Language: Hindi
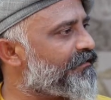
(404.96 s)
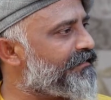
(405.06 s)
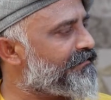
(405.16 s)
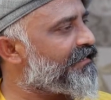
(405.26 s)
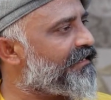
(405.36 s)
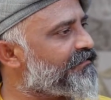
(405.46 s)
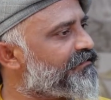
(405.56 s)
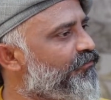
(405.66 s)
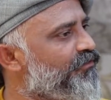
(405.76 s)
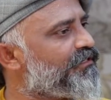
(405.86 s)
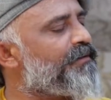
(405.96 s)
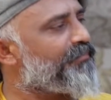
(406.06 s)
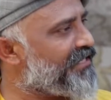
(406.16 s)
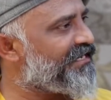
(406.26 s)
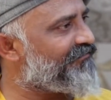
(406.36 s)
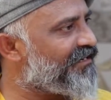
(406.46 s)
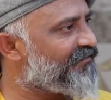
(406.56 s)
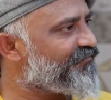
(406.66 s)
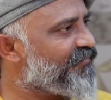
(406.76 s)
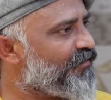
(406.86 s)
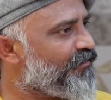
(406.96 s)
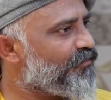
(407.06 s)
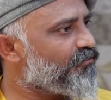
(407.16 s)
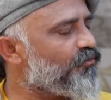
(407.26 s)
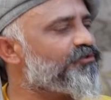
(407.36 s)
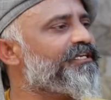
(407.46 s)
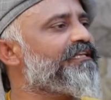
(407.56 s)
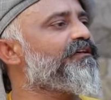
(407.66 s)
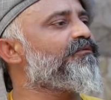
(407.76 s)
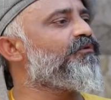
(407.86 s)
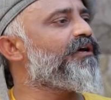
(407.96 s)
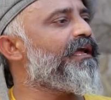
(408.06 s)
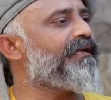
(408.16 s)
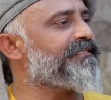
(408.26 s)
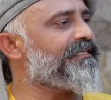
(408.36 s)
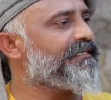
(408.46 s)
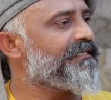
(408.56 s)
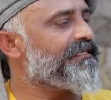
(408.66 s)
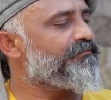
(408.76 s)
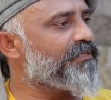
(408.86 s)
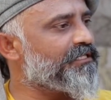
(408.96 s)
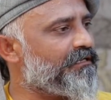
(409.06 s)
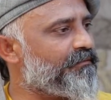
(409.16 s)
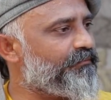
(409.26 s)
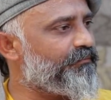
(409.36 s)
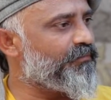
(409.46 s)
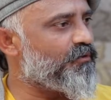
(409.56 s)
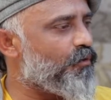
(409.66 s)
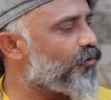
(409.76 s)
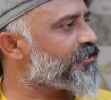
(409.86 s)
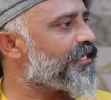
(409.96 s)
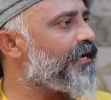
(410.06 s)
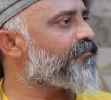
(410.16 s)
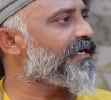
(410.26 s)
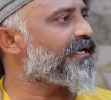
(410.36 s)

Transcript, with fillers: केंद्र है कोई कंपनी है वहाँ जी तो उसके अंदर वो एज ए मतलब कोच काम